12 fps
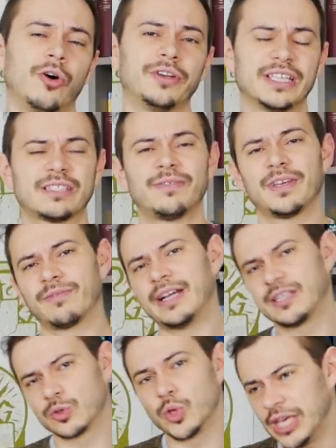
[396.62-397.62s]
und deswegen,
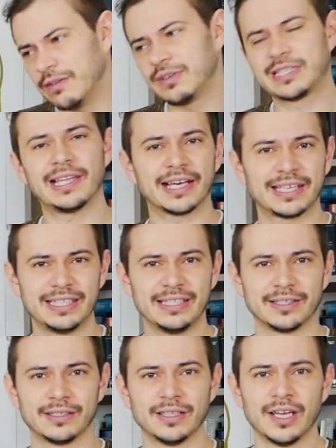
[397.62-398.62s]
weil die so ewig lang
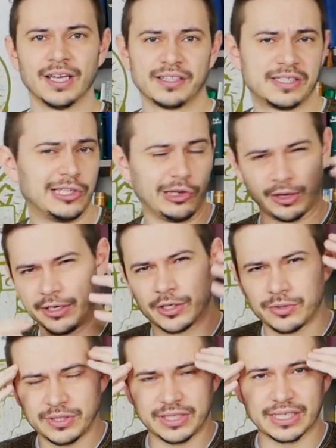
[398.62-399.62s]
gingen, sind die Leute
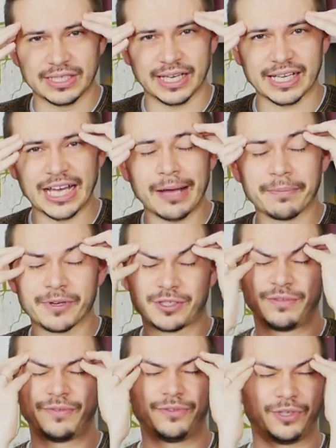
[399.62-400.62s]
natürlich in Gedanken
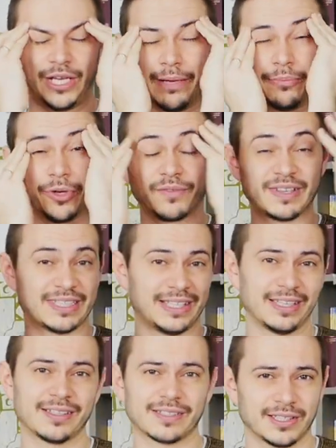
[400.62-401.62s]
abgeschwiffen und haben irgendwas anderes